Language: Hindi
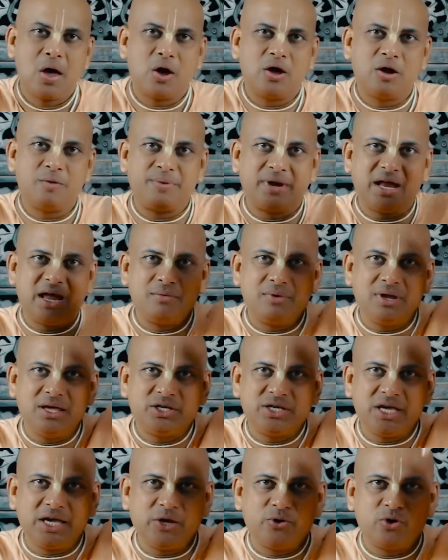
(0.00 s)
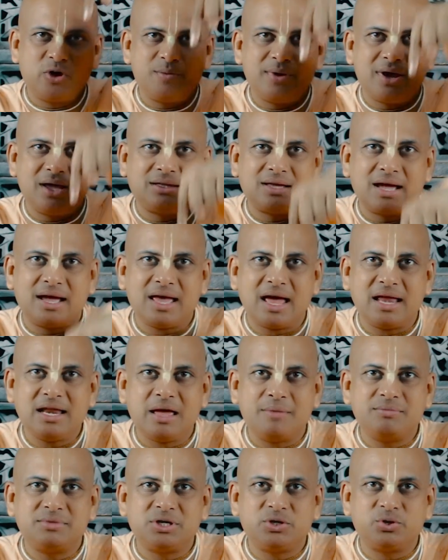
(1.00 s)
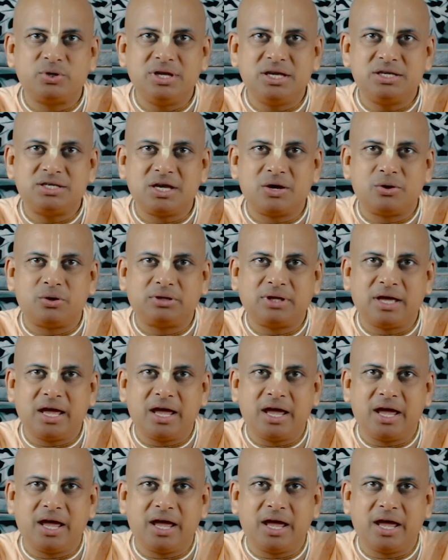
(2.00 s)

और प्रेम नीचे की ओर बहता है यानी हमसे जो नीचे होते